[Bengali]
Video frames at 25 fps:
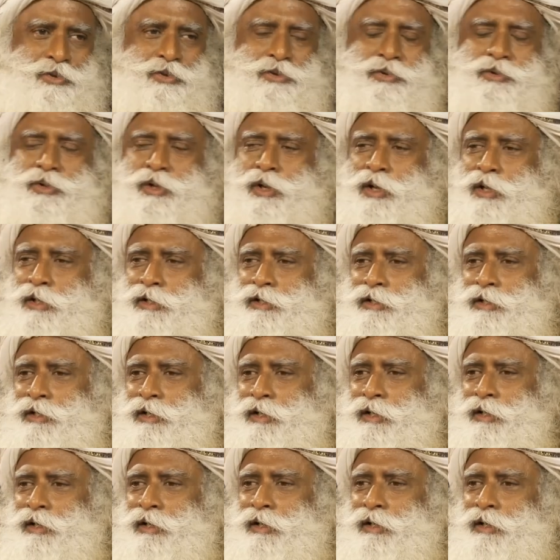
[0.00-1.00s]
ভাবলেন
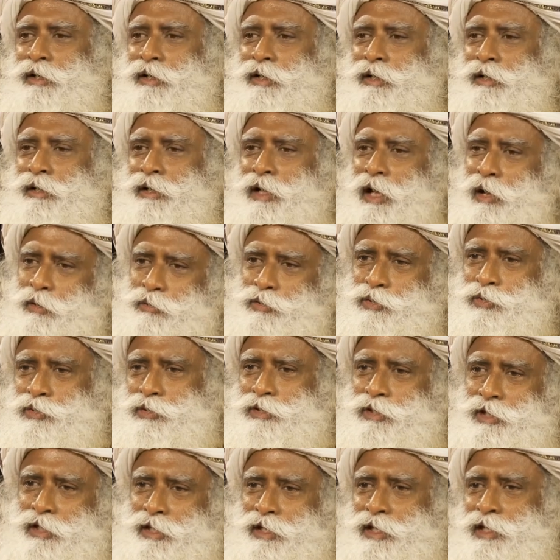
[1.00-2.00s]
এখন আপনি
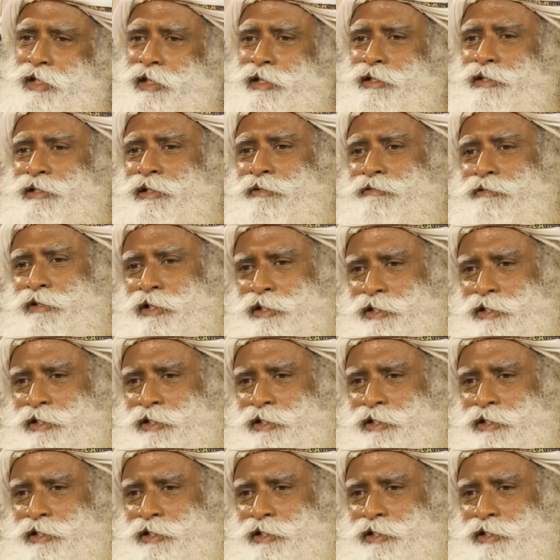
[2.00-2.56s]
ভাবছেন তিনি সবথেকে